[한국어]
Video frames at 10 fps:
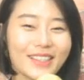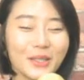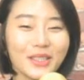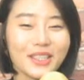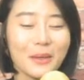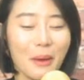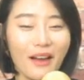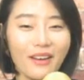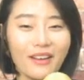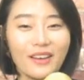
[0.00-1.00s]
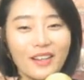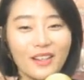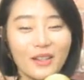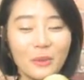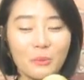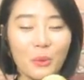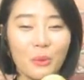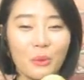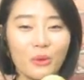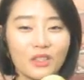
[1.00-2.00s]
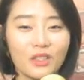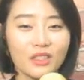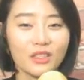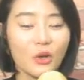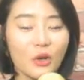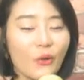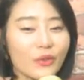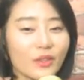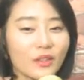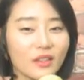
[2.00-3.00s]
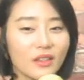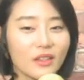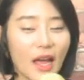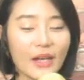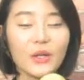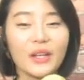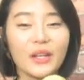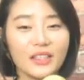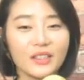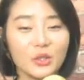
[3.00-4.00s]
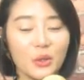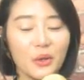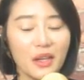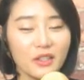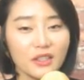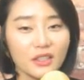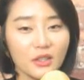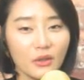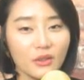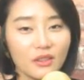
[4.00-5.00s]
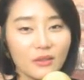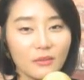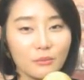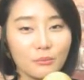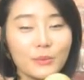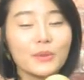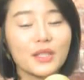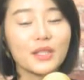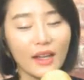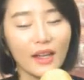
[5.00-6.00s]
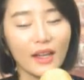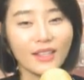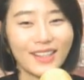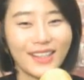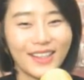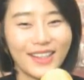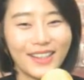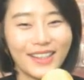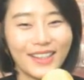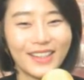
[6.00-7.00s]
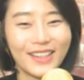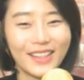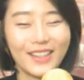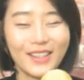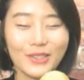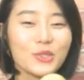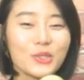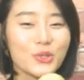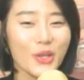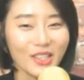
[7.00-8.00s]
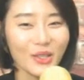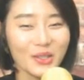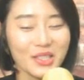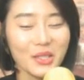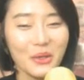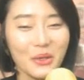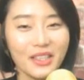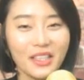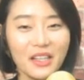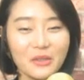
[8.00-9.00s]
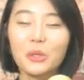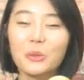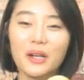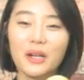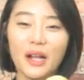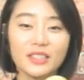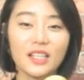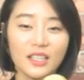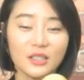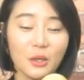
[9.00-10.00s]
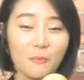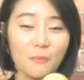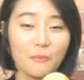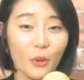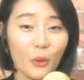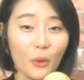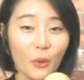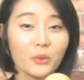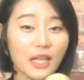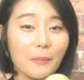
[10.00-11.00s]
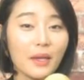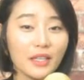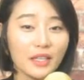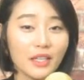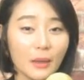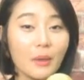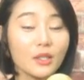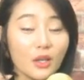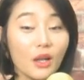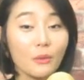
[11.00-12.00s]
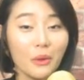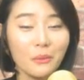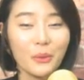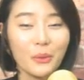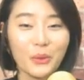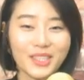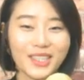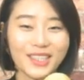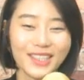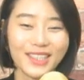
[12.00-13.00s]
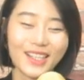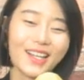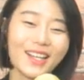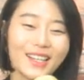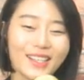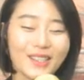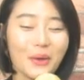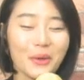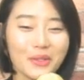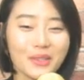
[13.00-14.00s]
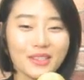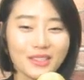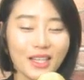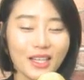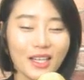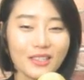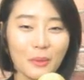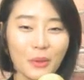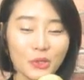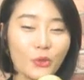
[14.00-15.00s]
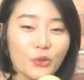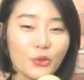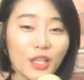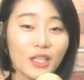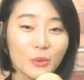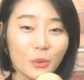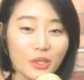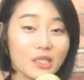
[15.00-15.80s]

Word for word: 그래서 그때 막 뭐 그런 아련한 저의 그런 풋풋한 순수했던 시절엔 손톱을 안 잘라서 어쨌든 남아있긴 남아있더라고요. 뭐 어쨌든 그런 것에 이제 막 첫눈 내리고